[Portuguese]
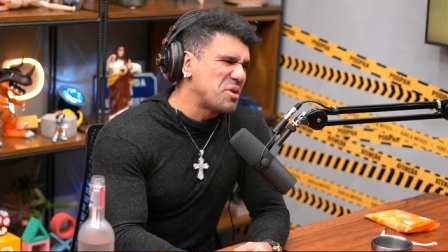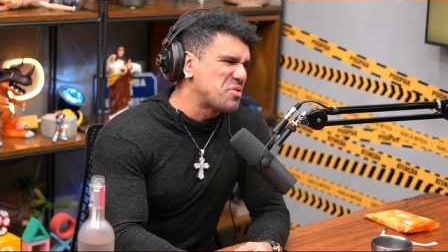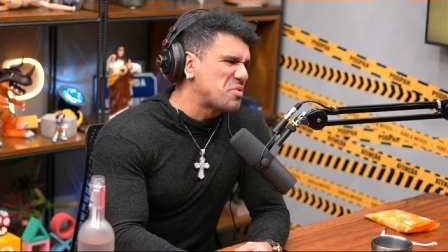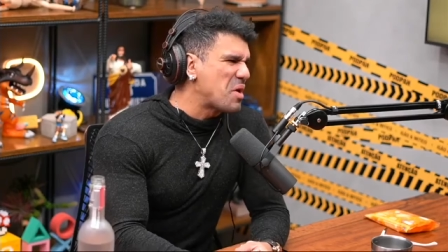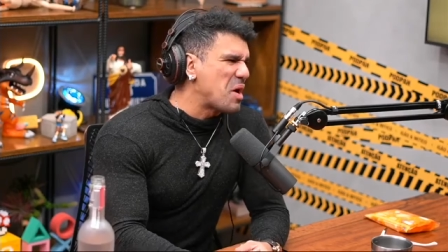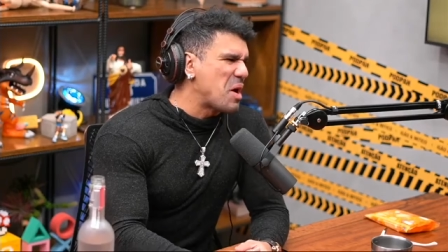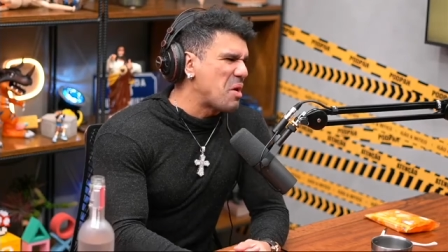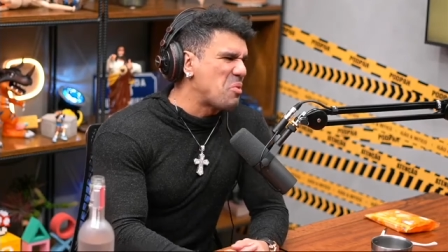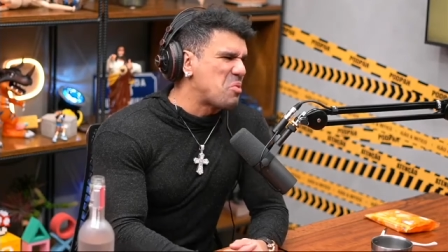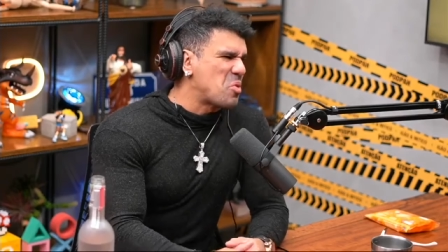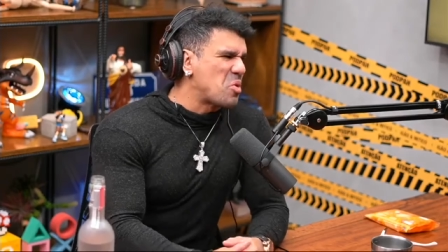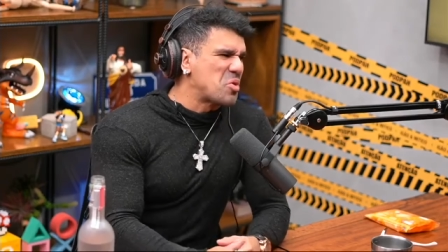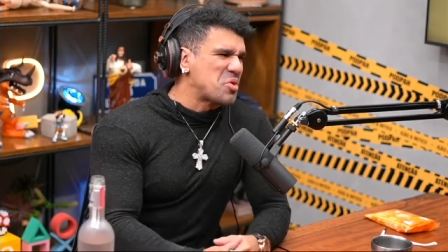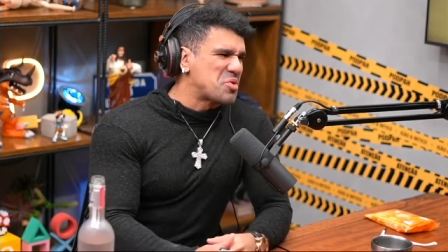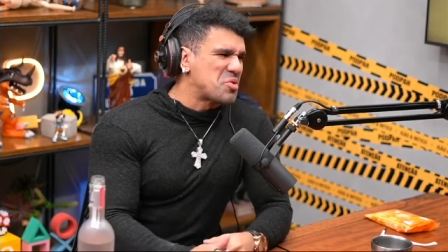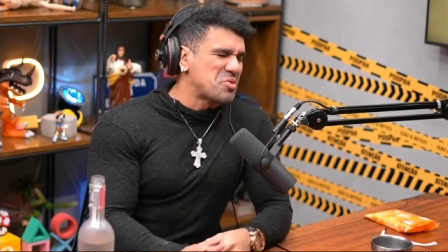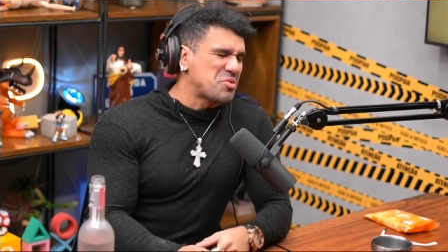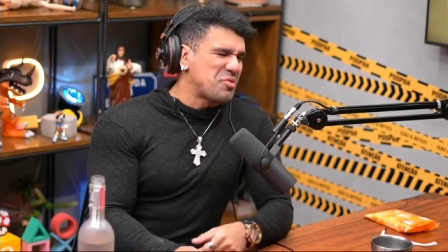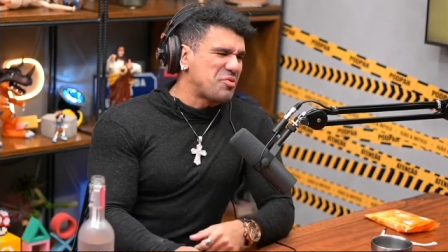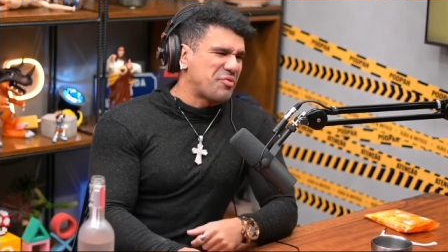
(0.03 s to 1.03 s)
dois, né? É um
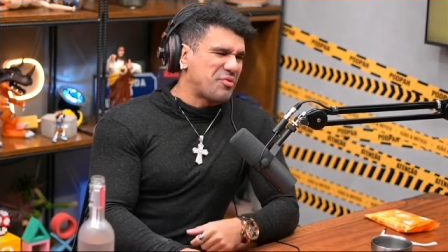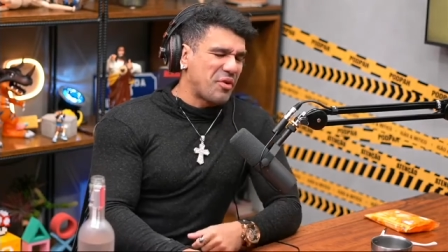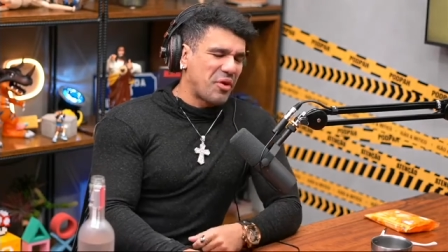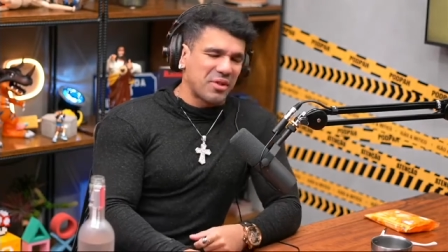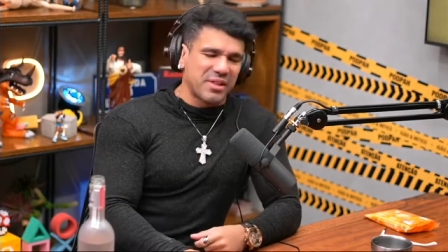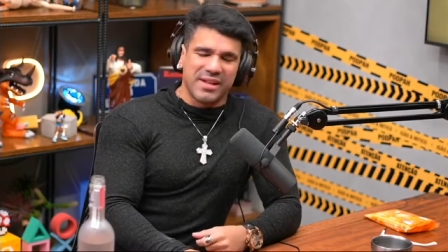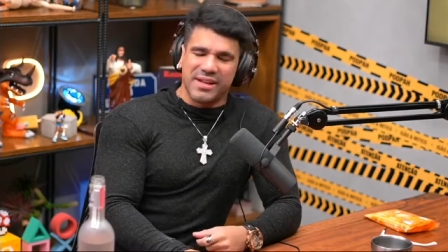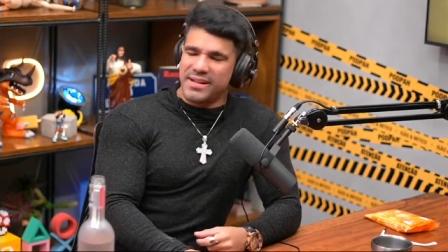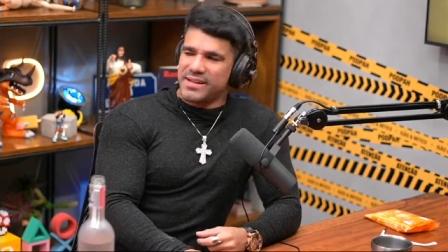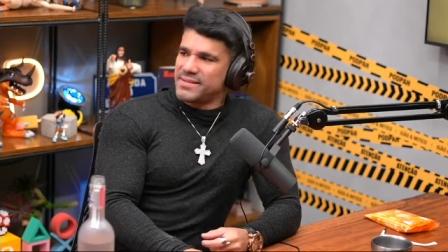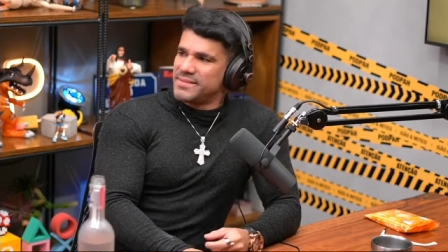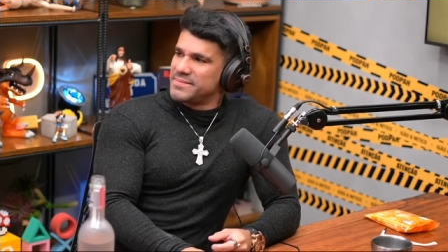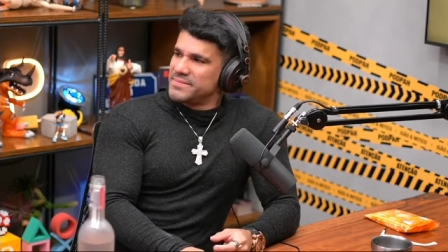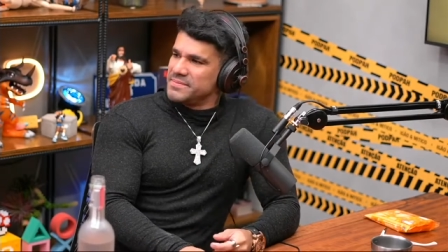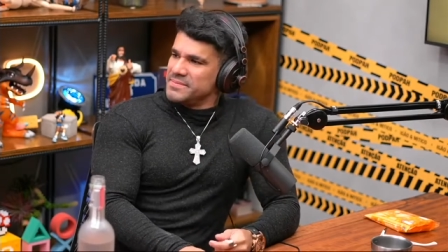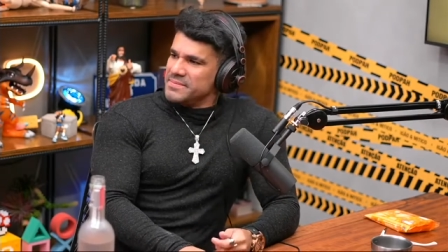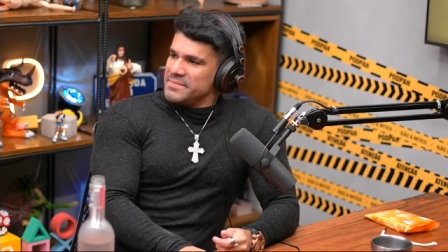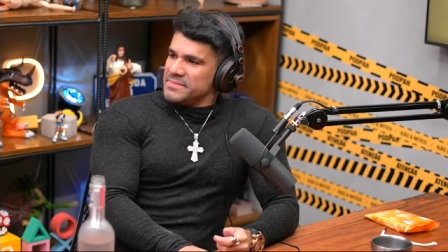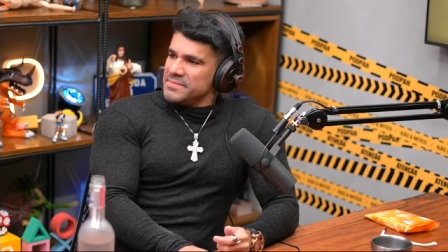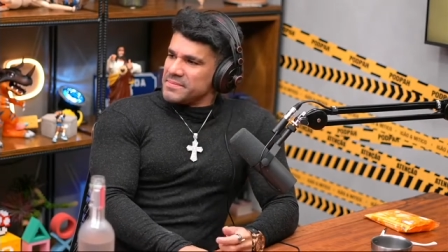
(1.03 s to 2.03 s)
conjunto foda, né?
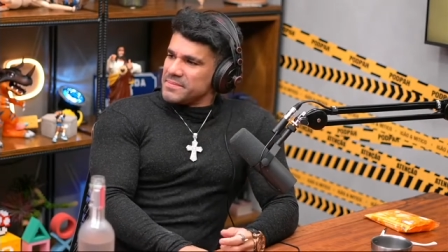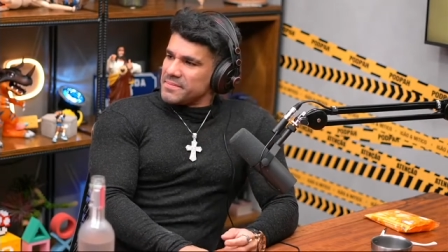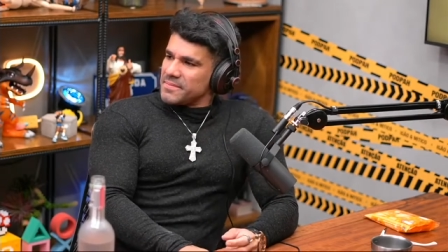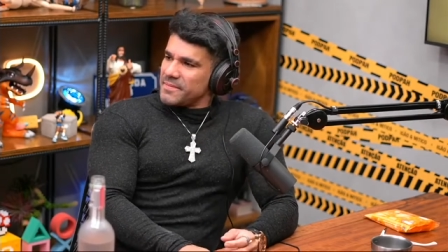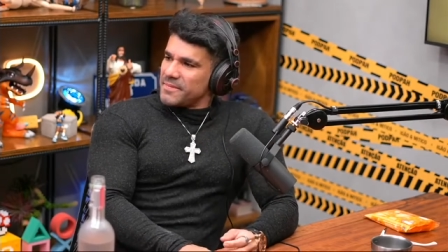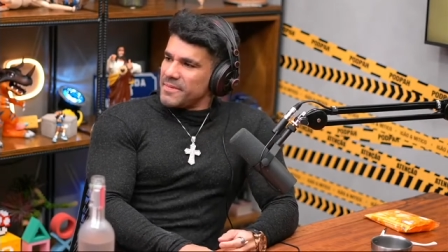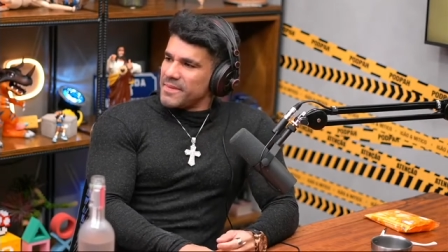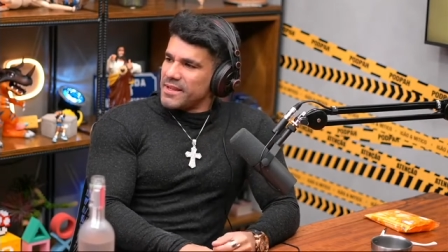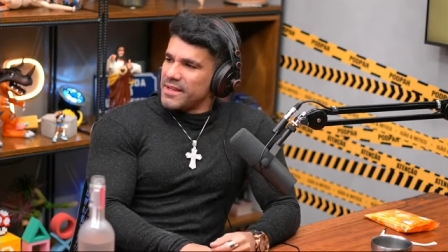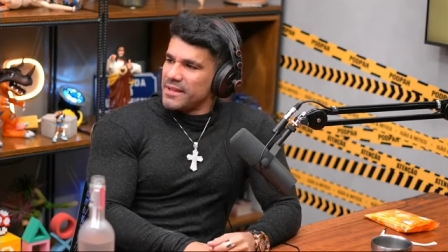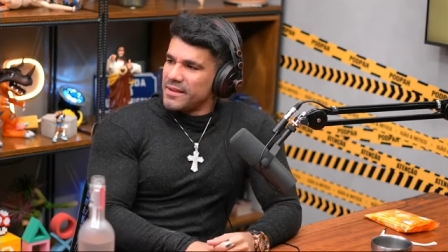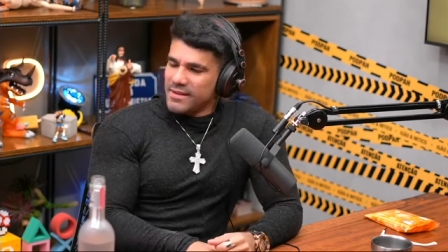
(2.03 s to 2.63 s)
Não,